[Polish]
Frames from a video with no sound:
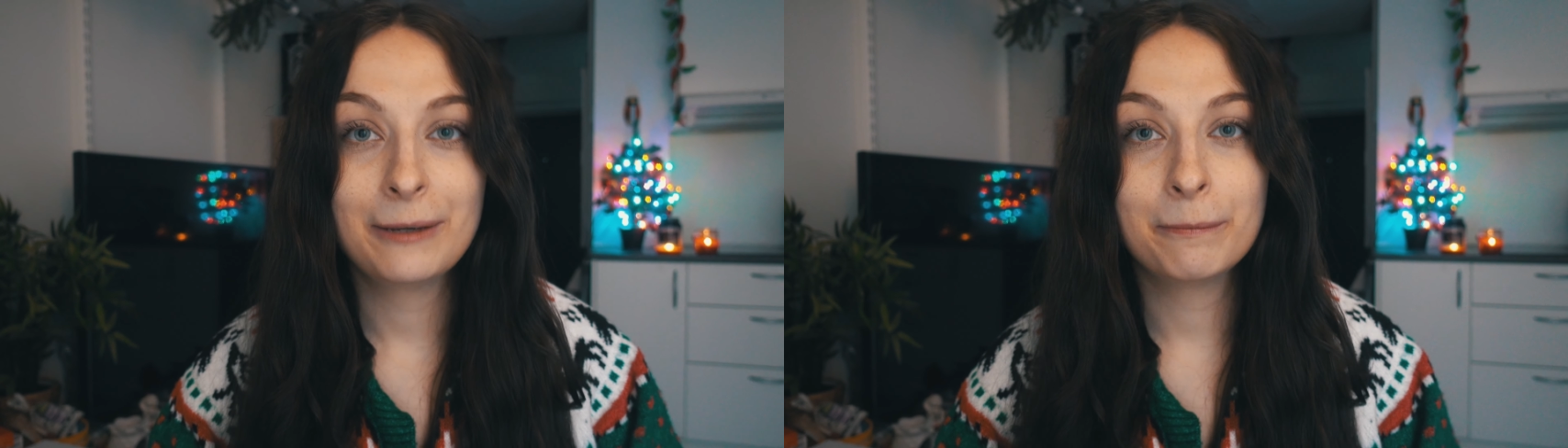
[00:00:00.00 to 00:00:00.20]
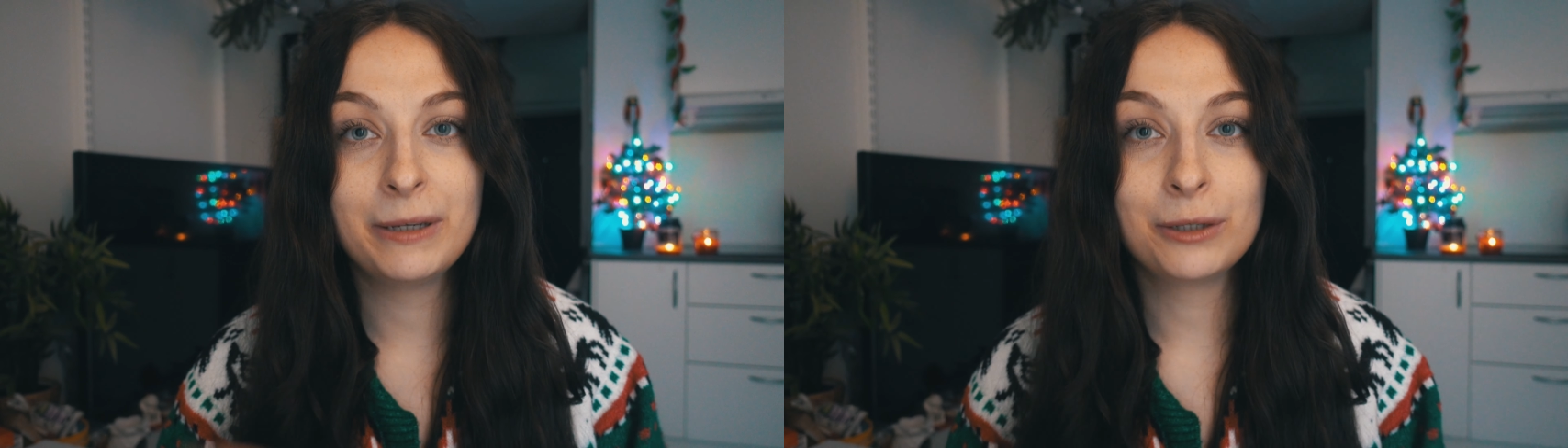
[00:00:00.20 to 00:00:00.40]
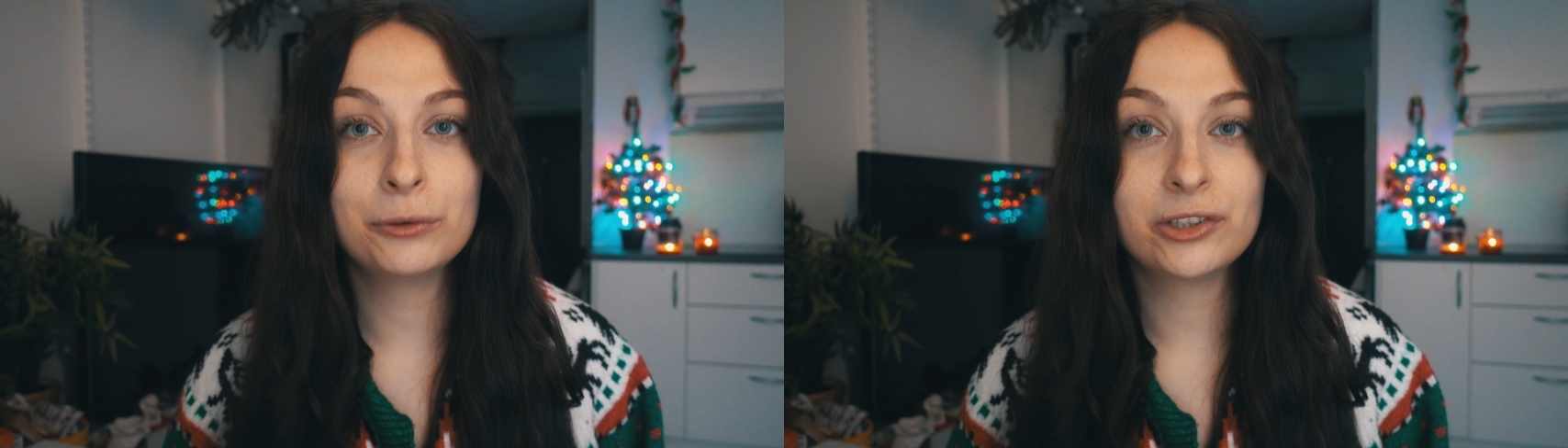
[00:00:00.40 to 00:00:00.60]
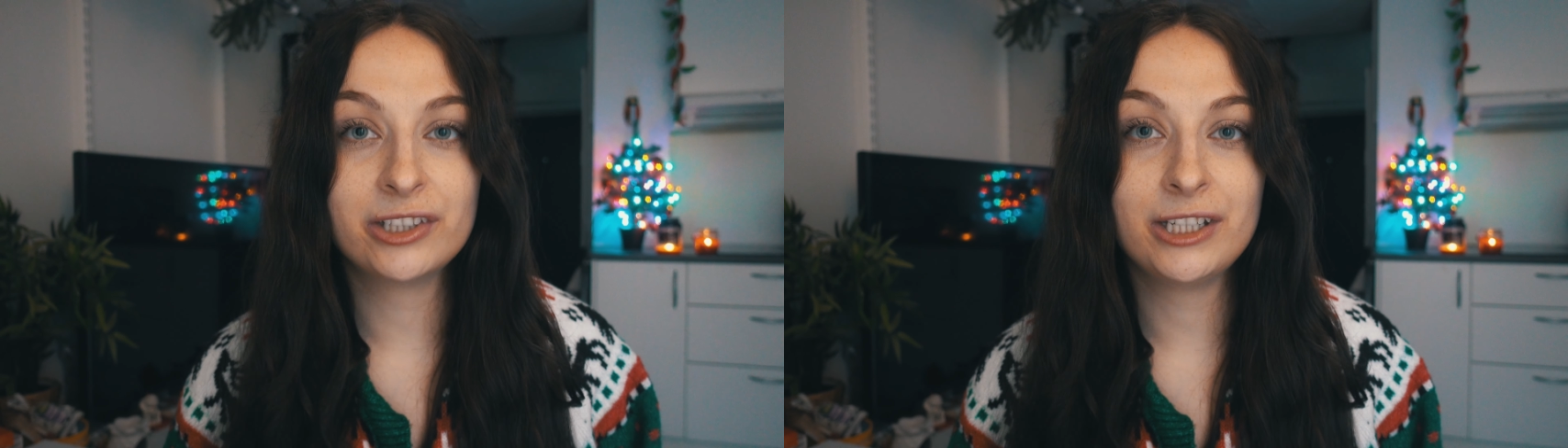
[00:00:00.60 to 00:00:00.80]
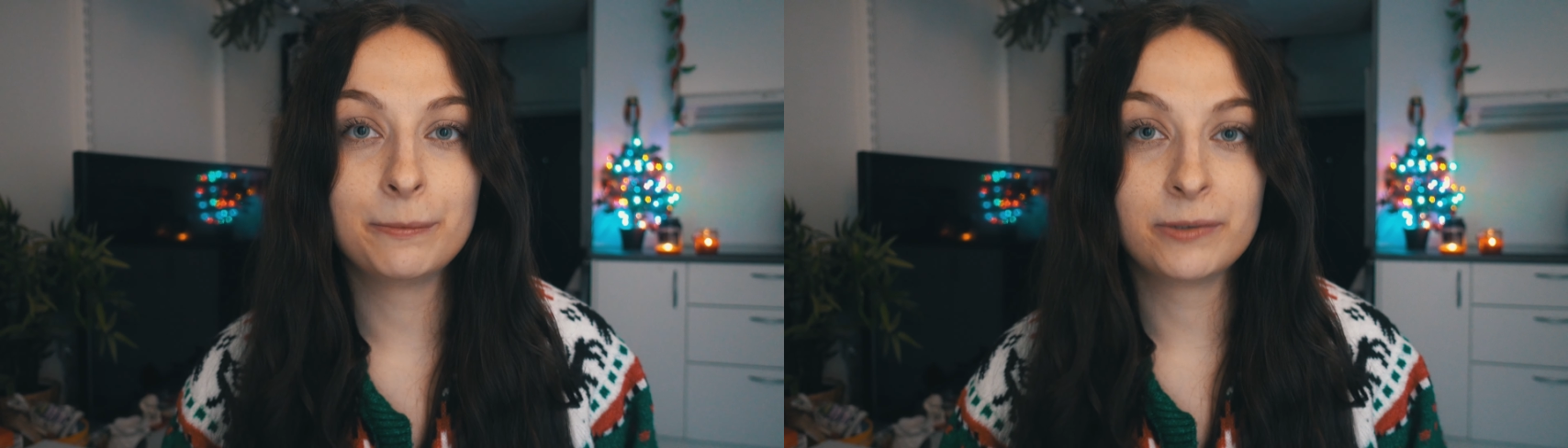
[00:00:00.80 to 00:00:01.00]
by
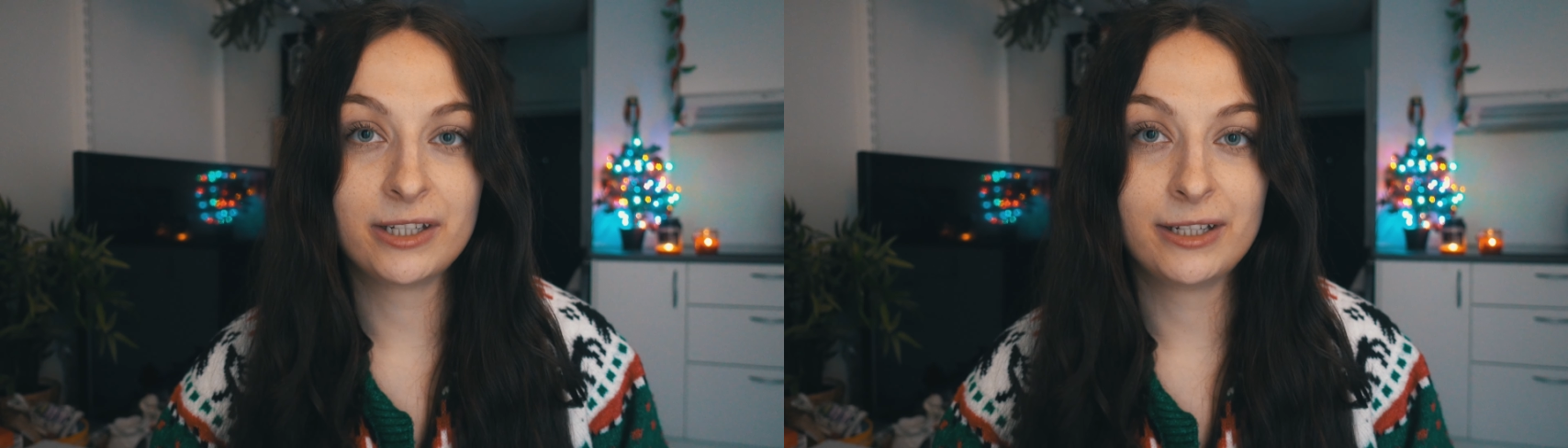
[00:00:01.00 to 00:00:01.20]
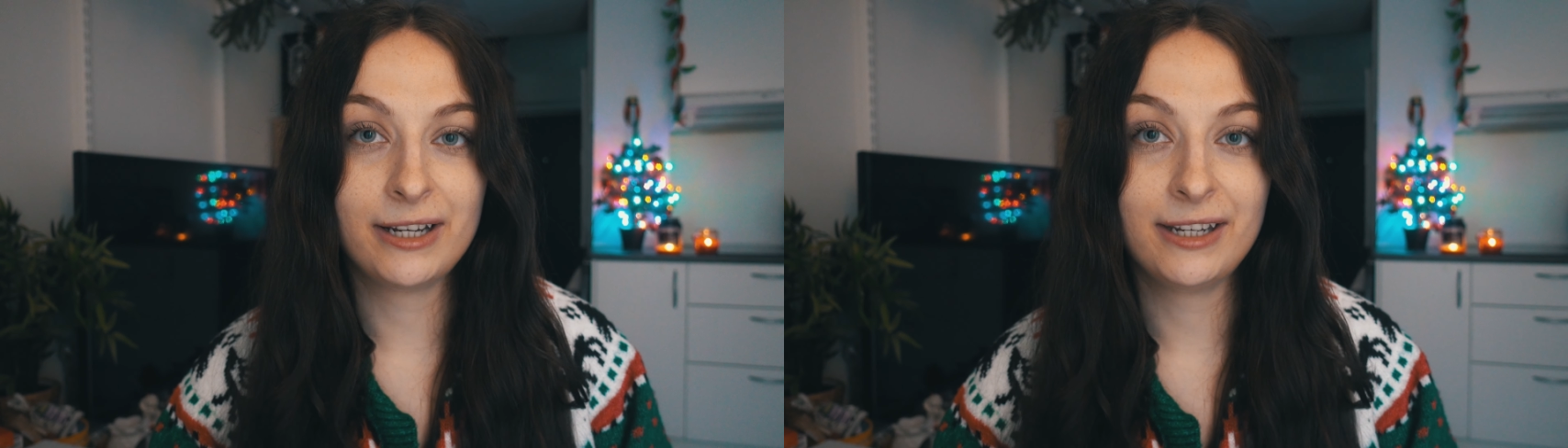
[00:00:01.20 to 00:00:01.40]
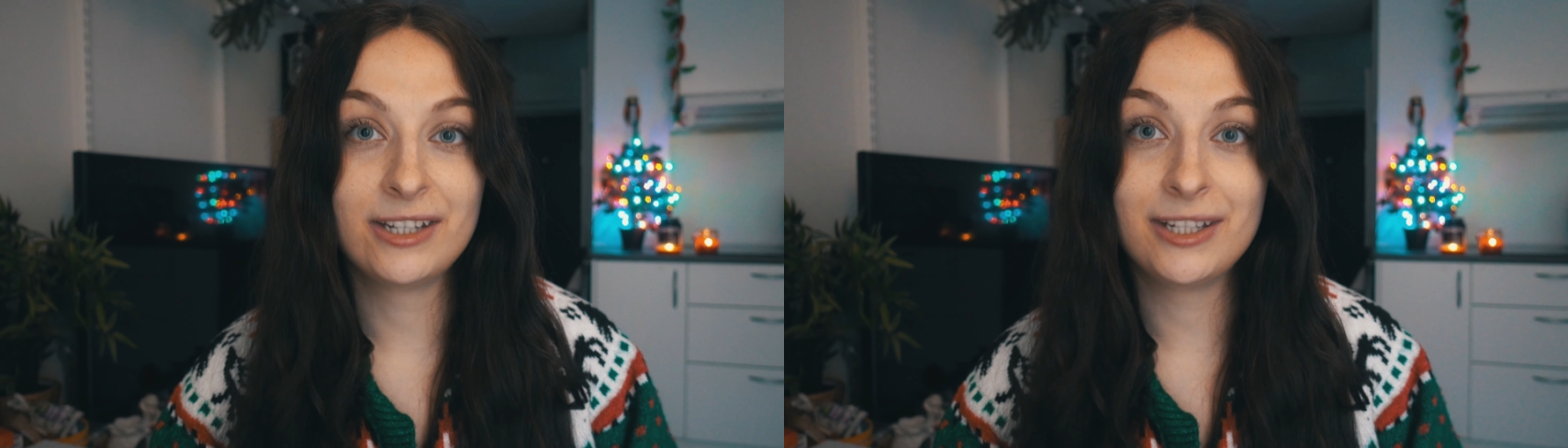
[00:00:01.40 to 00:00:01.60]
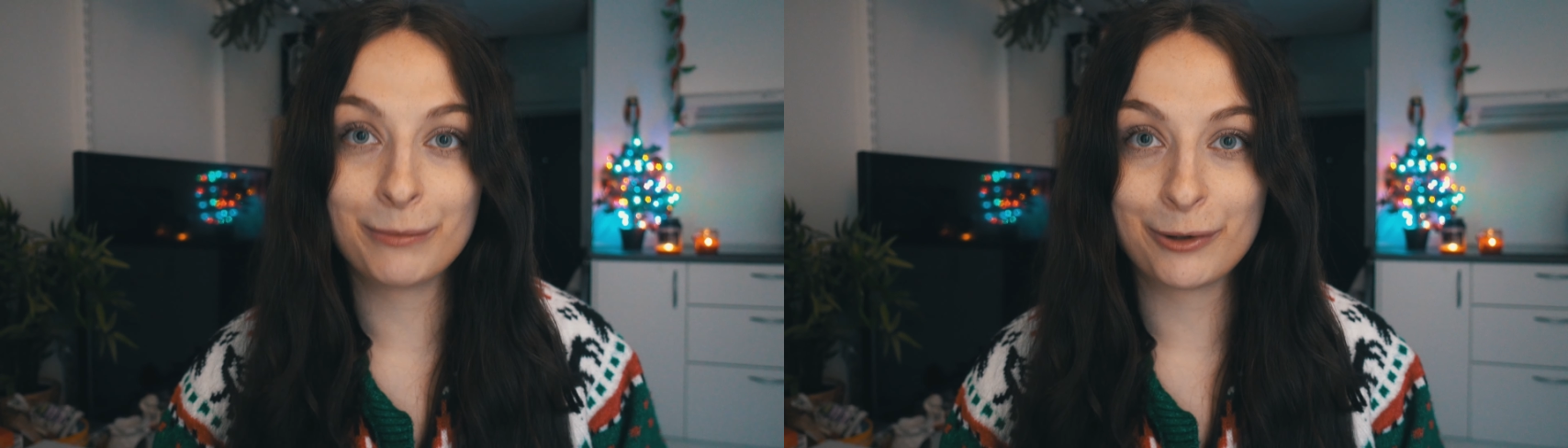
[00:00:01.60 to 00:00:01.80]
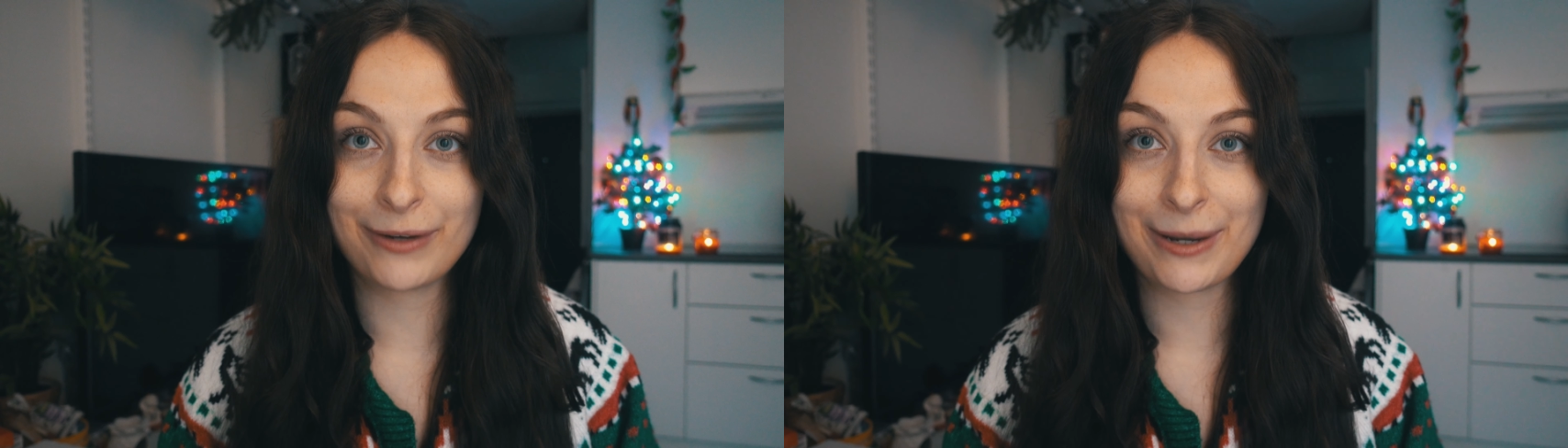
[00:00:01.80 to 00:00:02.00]
uczcić przesilenie
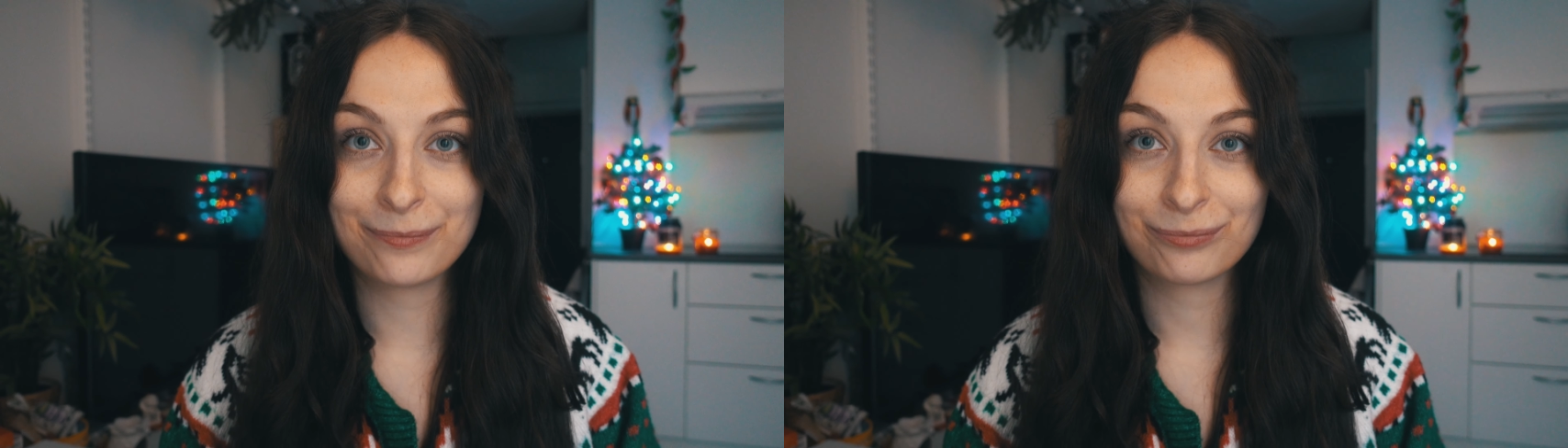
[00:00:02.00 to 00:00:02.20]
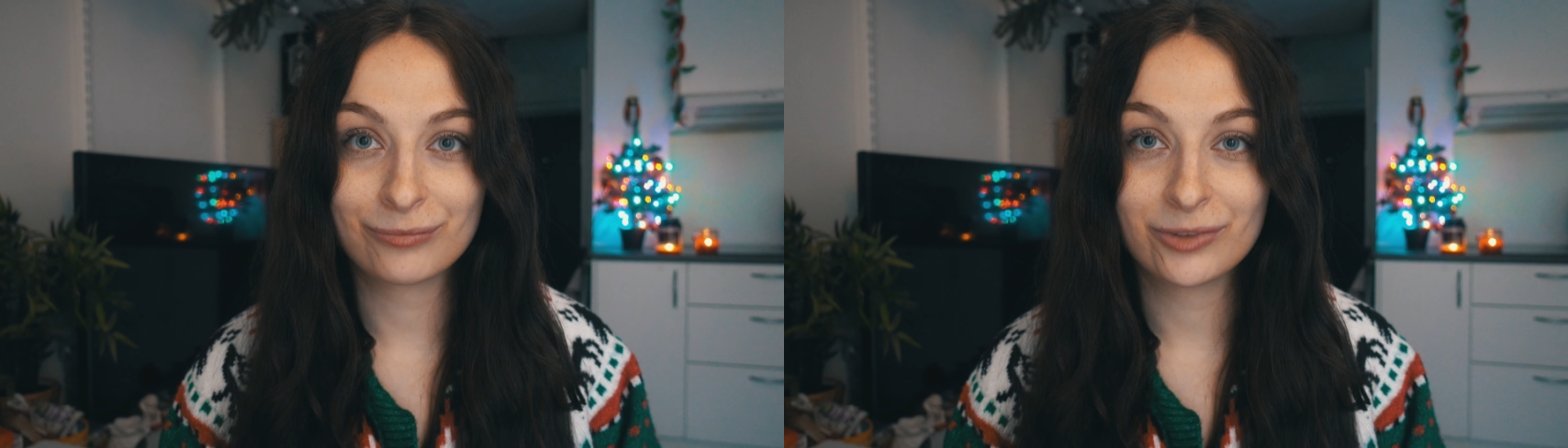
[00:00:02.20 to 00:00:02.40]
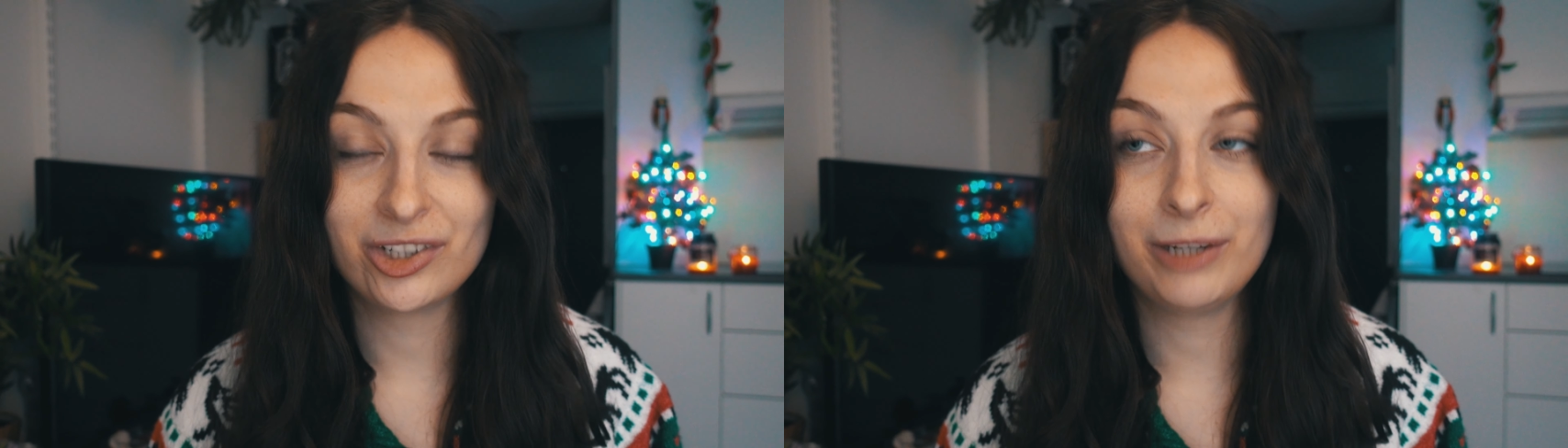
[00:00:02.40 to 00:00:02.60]
zimowe